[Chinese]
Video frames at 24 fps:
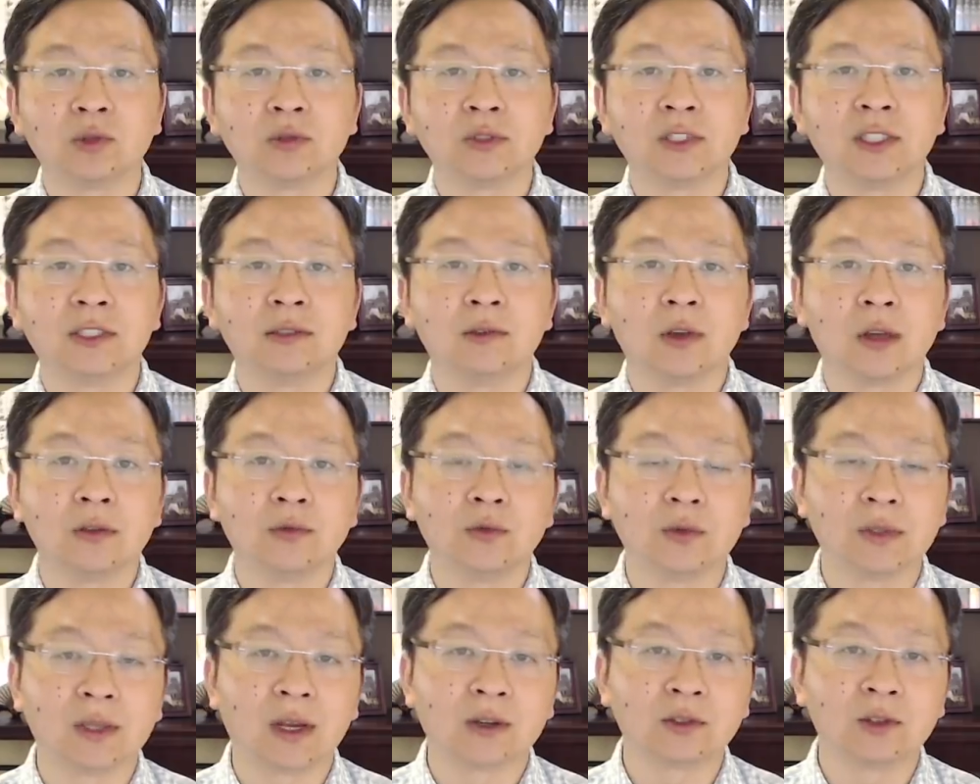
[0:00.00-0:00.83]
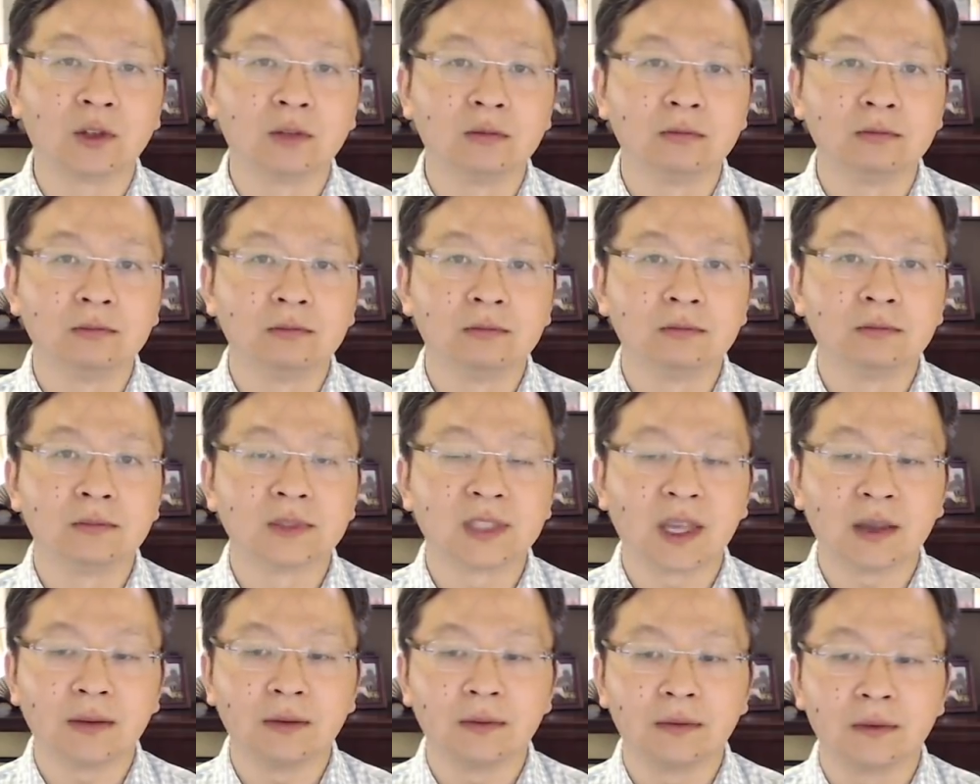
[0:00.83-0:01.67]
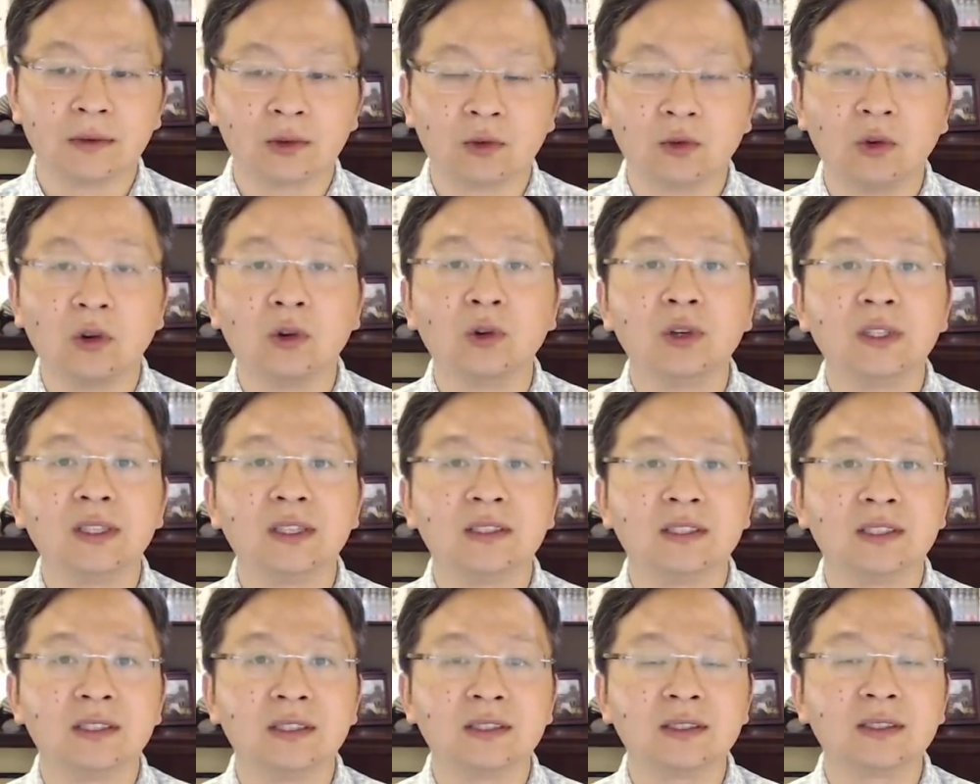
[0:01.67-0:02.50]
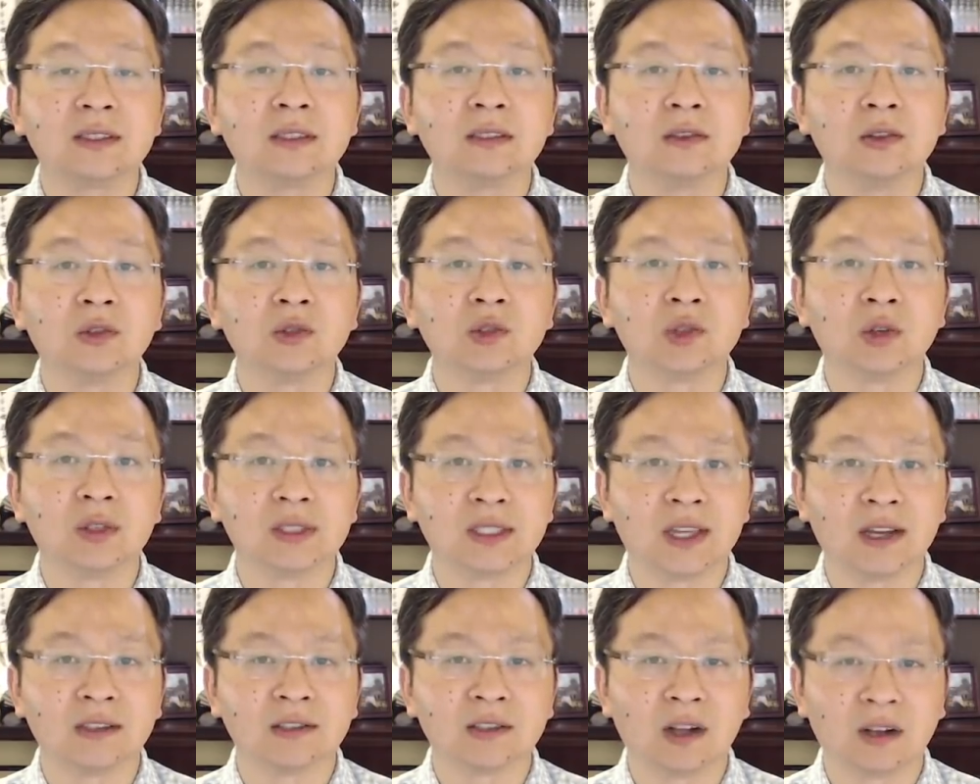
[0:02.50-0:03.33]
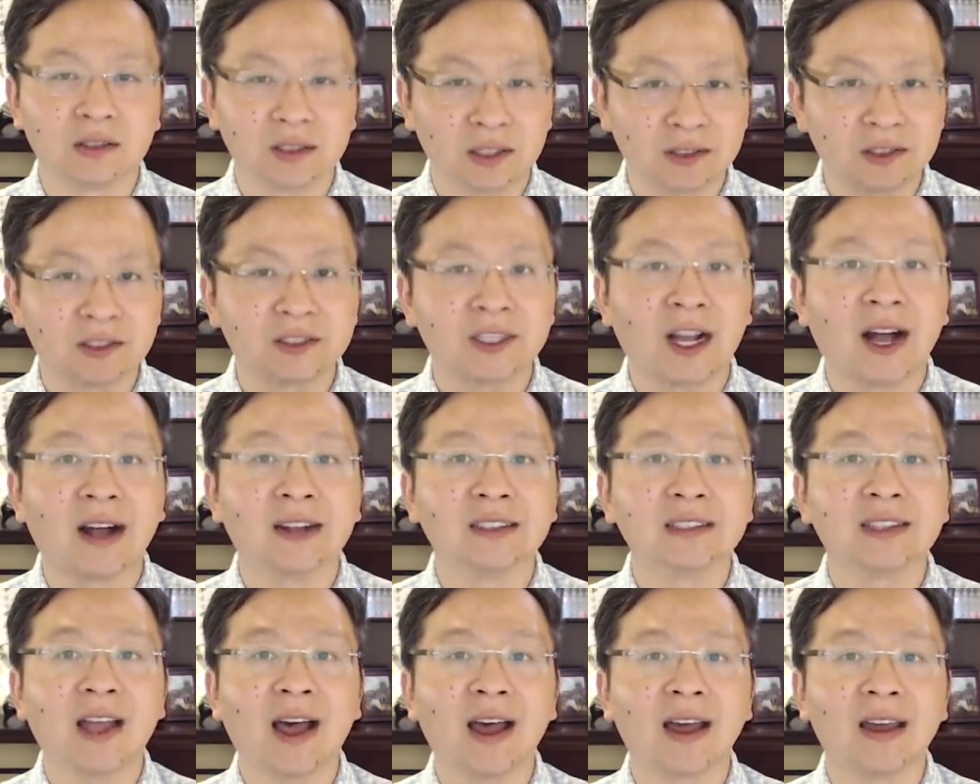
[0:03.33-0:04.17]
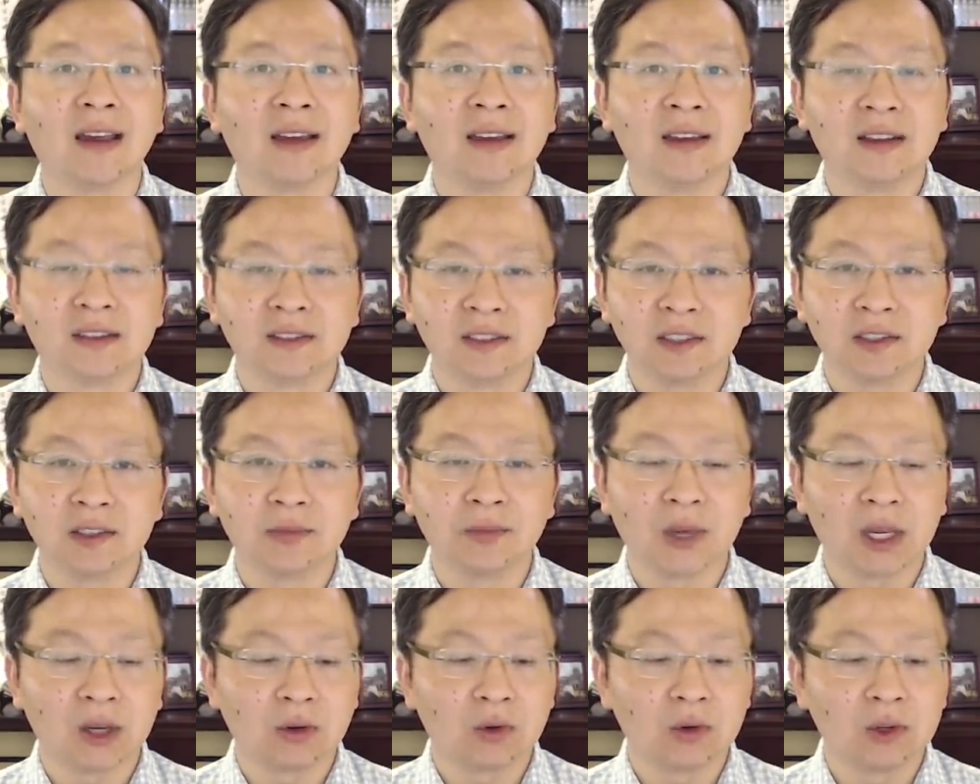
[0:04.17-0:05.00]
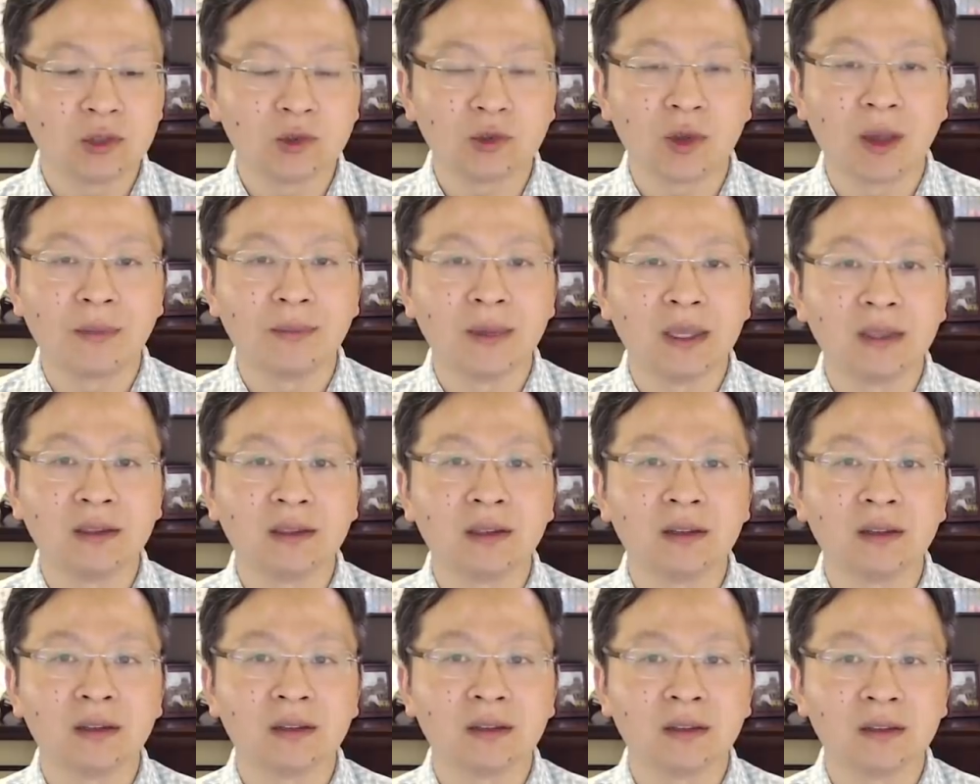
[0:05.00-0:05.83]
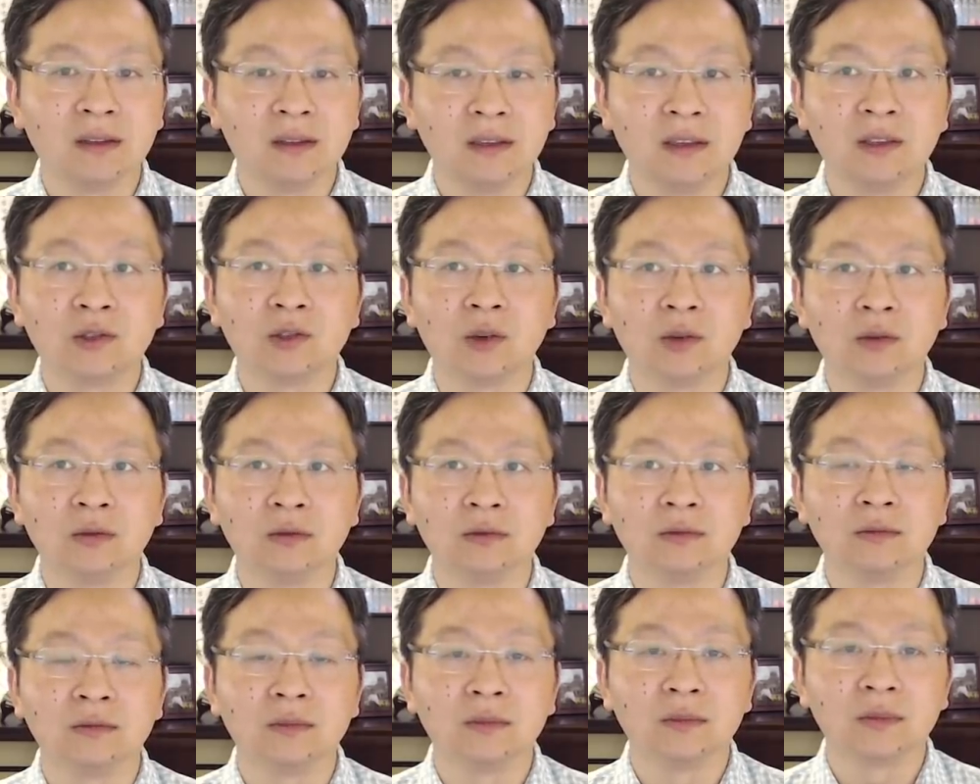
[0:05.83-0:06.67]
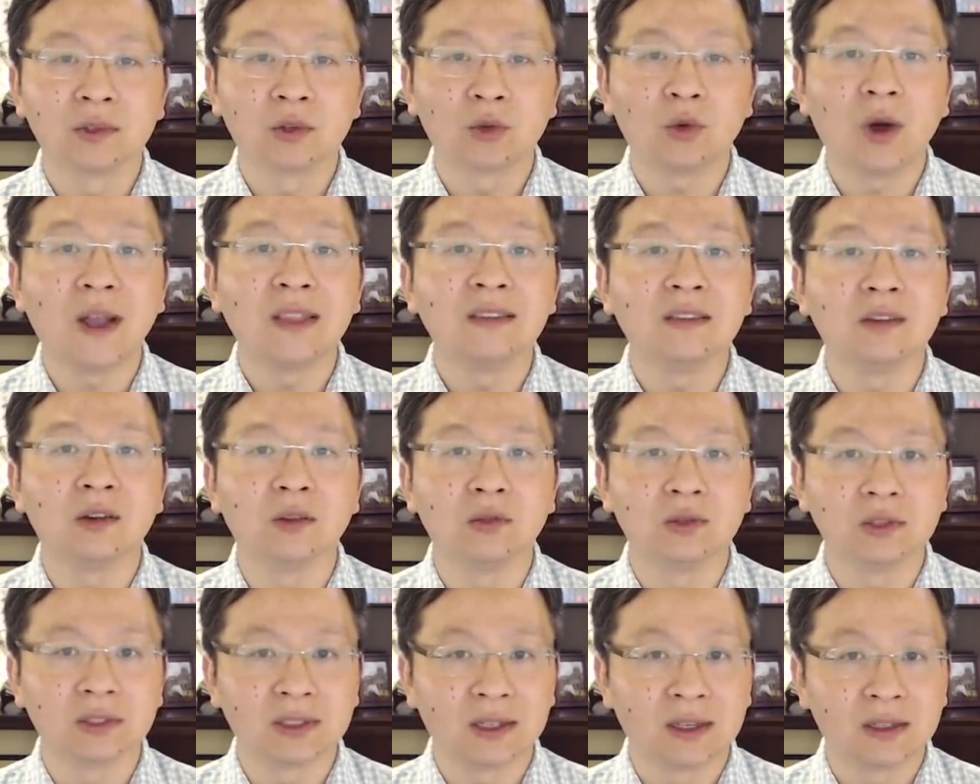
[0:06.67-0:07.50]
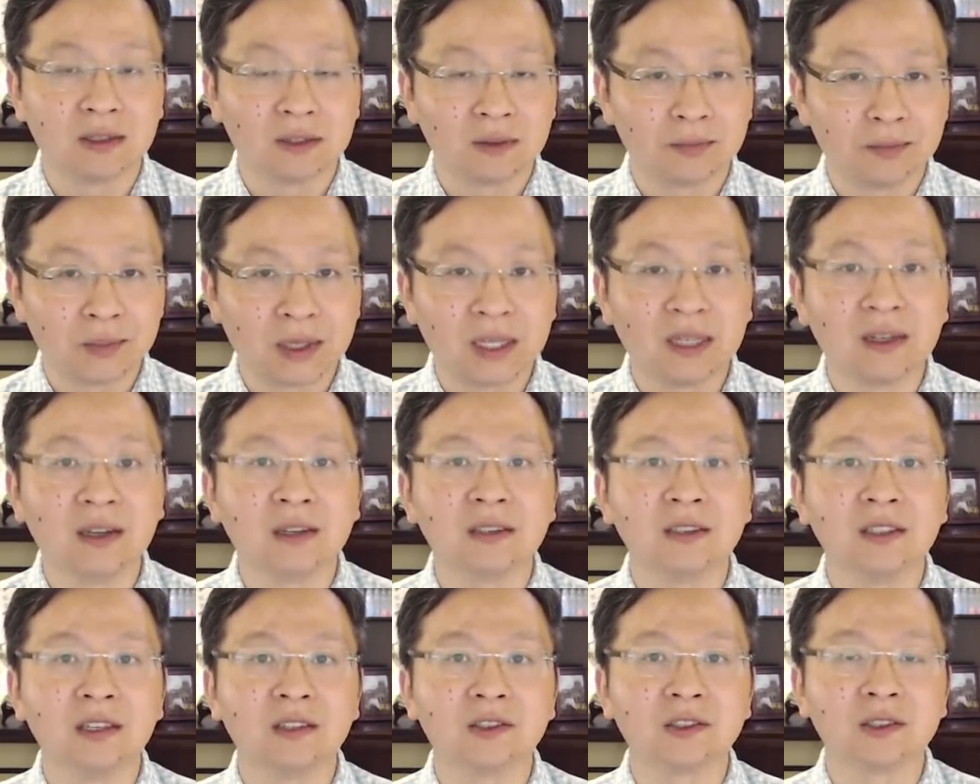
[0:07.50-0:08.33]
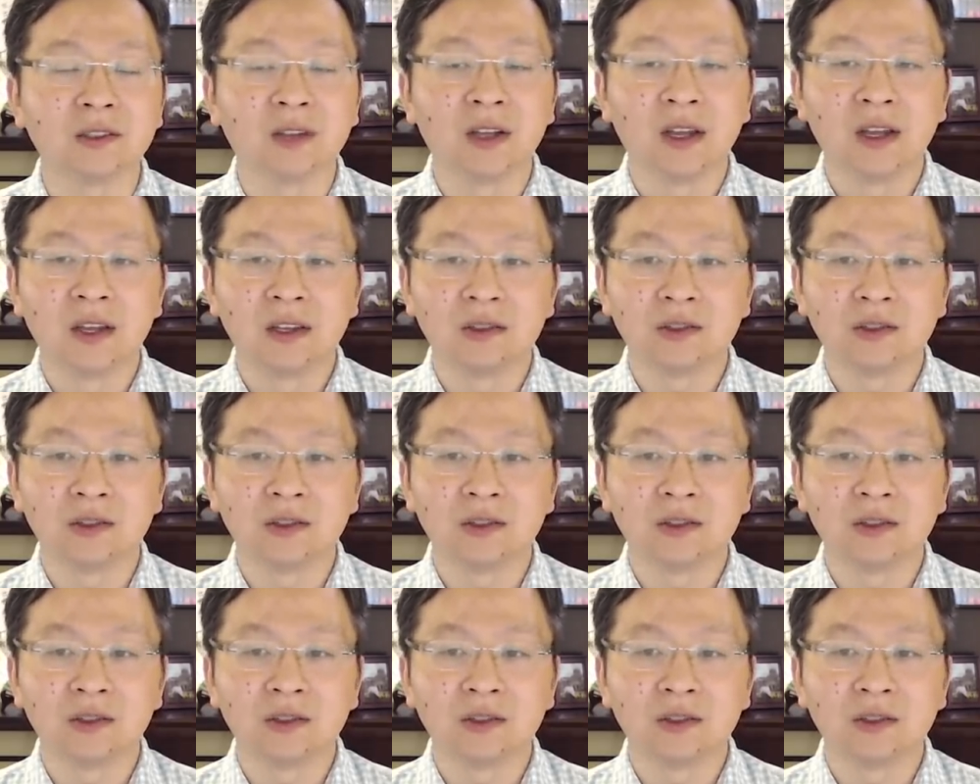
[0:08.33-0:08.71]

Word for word: 期选举当中，在国会的席次有所减少，这是常态，这是美国选民的一种惯有的平衡意识，